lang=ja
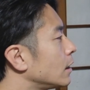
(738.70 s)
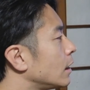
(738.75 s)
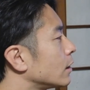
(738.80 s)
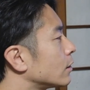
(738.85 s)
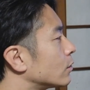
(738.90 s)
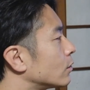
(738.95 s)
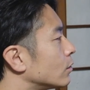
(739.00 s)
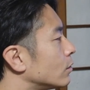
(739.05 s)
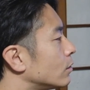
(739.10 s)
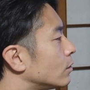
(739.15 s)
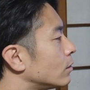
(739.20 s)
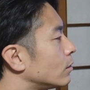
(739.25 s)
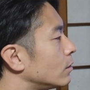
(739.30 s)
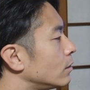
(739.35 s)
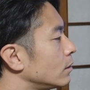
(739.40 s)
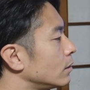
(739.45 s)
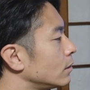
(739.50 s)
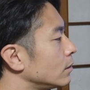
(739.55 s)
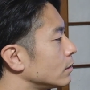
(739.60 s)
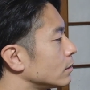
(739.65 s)
感度いいよ
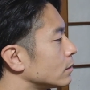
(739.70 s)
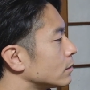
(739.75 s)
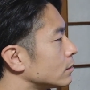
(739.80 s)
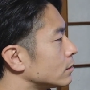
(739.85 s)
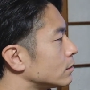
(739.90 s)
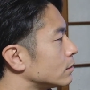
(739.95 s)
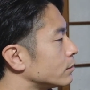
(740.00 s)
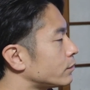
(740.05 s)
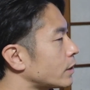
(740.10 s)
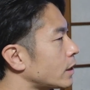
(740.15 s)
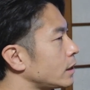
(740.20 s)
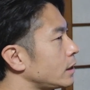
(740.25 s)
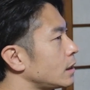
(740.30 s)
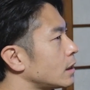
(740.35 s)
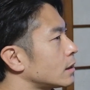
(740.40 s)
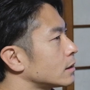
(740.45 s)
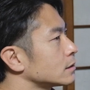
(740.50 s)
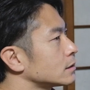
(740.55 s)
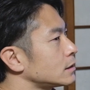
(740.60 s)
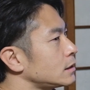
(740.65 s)
ね。
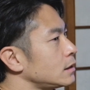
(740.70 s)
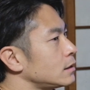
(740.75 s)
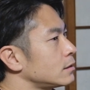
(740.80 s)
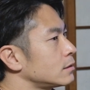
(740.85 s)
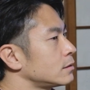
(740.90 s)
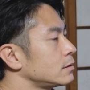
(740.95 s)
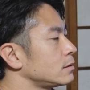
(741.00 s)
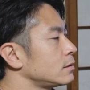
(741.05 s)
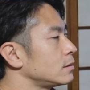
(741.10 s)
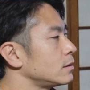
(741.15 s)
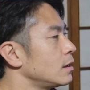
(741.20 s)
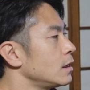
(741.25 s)
ファイアースティック、